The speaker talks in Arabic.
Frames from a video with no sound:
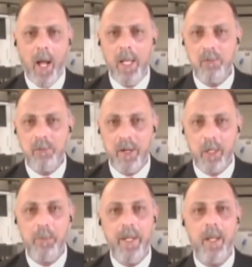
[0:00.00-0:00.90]
الفرق
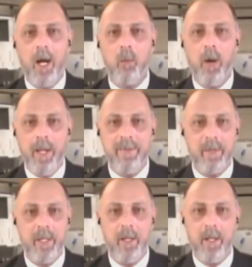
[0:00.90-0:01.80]
بين عوائد
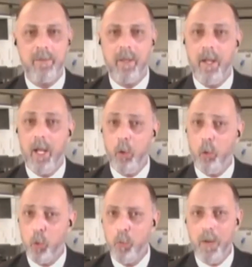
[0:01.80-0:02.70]
سندات آه،
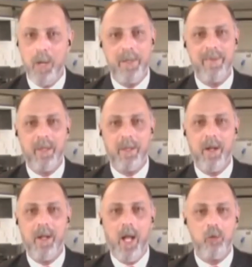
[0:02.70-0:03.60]
الحكومة أمد
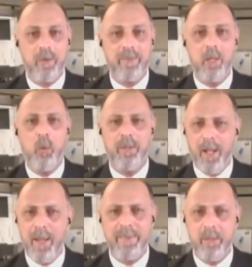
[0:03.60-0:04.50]
استحقاق عشر سنوات
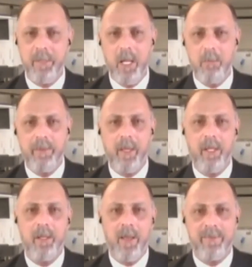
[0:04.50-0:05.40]
على سبيل المثال
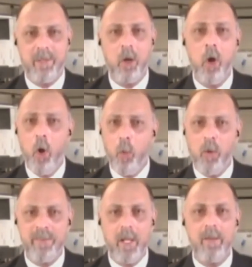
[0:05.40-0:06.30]
الحصر
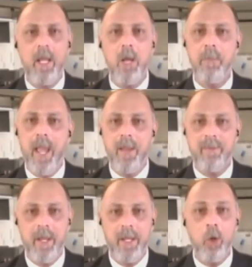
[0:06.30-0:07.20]
وصلت إلى
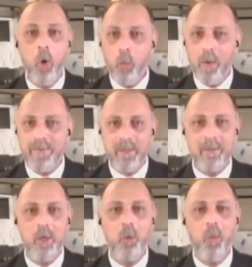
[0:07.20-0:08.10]

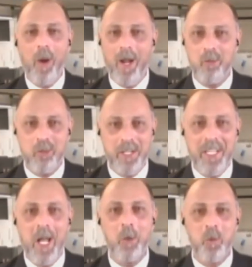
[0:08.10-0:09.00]
226
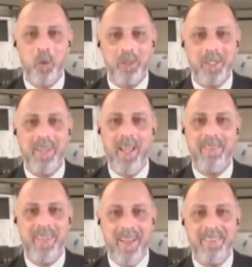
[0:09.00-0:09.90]
نقطة
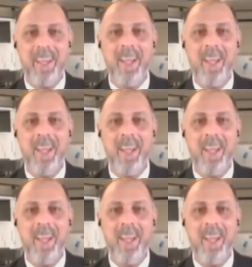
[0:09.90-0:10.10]
أساس